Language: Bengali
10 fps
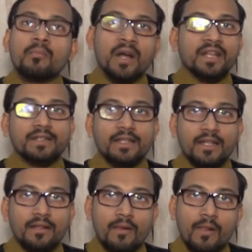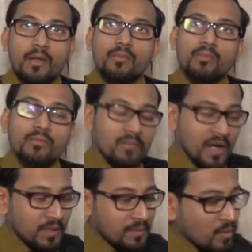মানিক দে
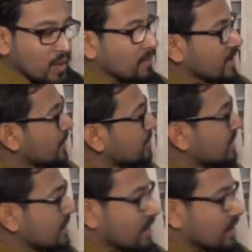মানিকবাবু আপনাকে আমাদের